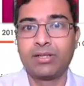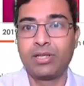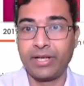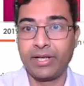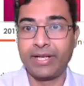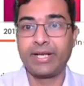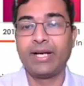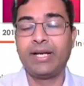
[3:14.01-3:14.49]

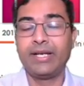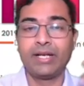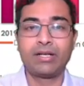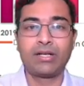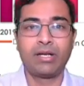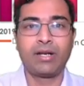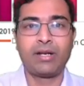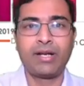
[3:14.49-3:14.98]
करेगा या
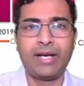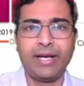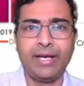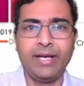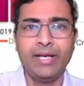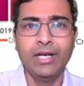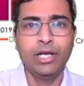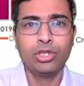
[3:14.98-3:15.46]
कर रहा
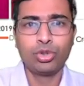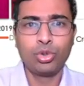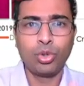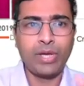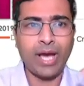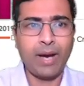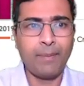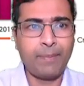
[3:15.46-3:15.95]
है तो
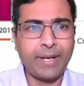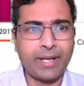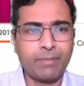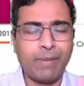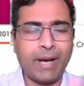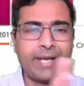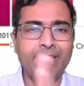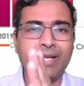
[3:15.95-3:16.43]
यहाँ पर एक
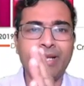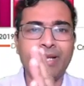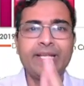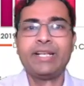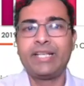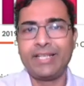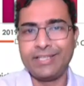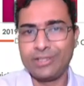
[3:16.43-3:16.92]
माइनर
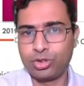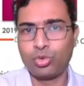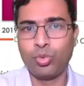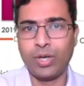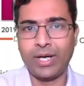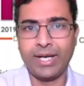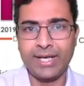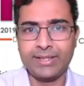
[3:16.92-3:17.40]
इंक्रीज
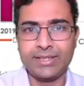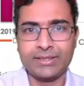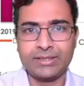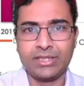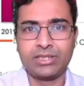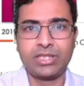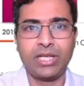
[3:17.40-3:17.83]
हुआ है जैसे